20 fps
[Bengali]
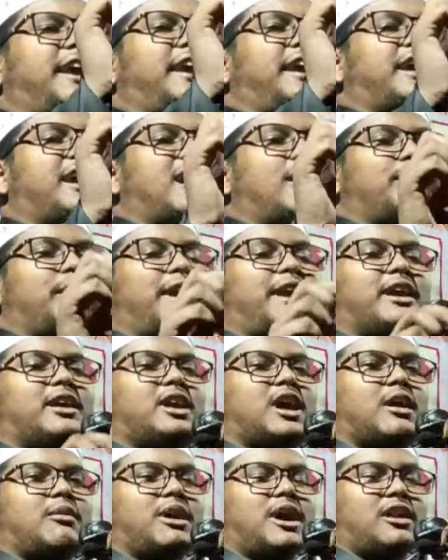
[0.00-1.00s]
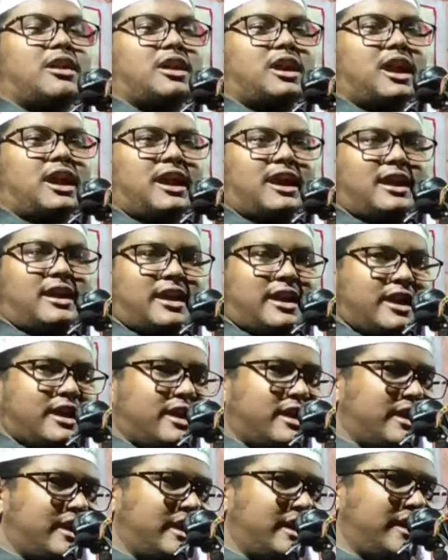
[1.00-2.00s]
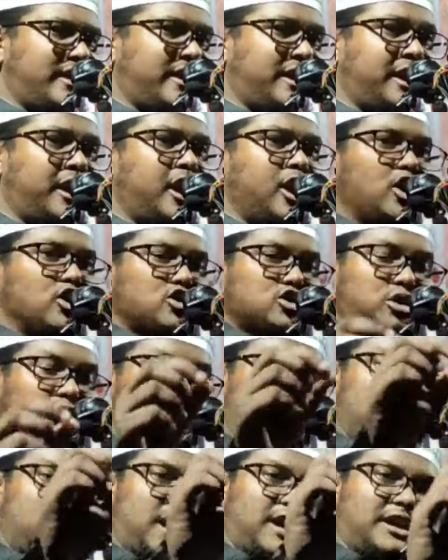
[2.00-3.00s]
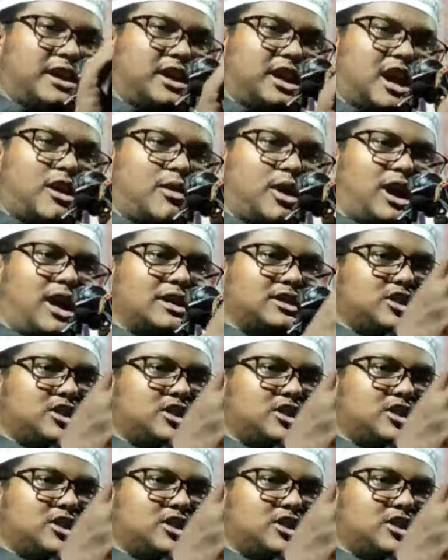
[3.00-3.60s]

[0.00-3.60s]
কি খাবে খাওয়ার নাই সন্ধ্যায় খাওয়ার